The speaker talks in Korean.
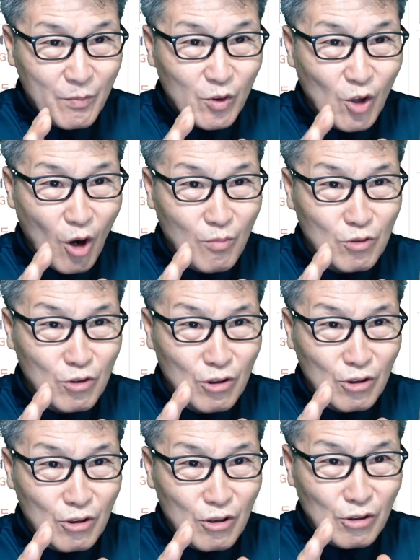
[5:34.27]
너무
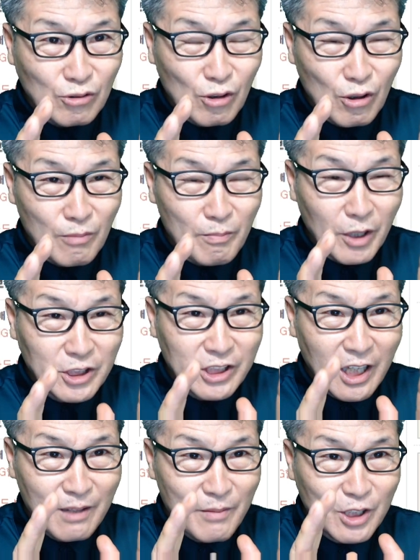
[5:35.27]
또 몇
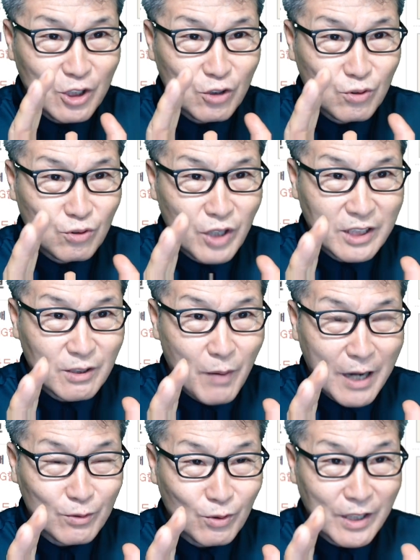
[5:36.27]
사람의 치중에서
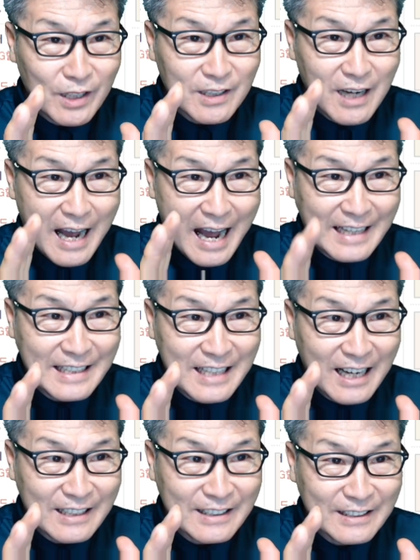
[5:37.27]
방송되는 거 아니냐
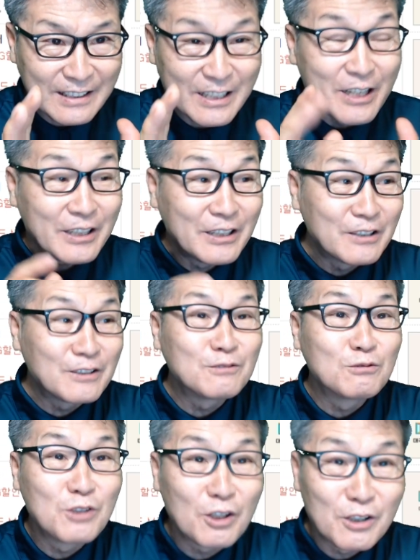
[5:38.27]
하는 그런
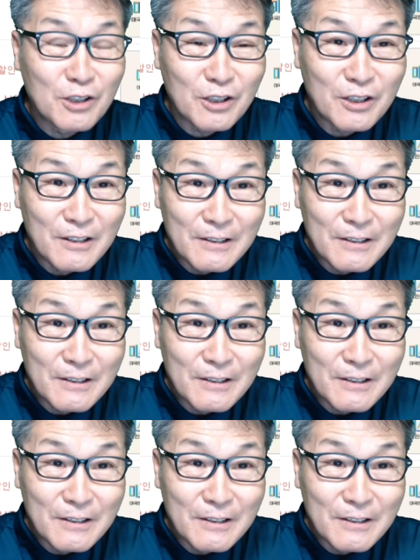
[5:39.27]
우려를